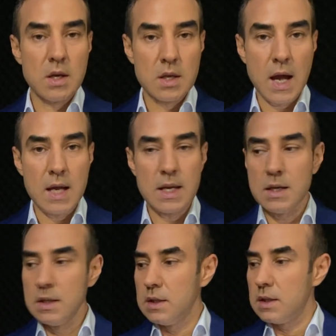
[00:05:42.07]
yani
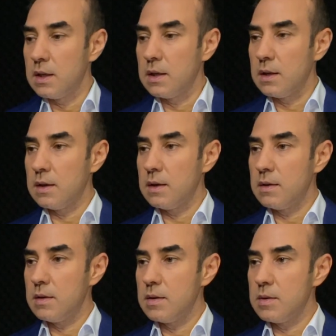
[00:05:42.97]

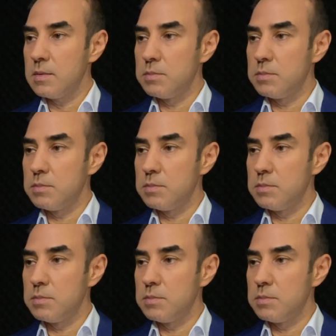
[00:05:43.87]
e,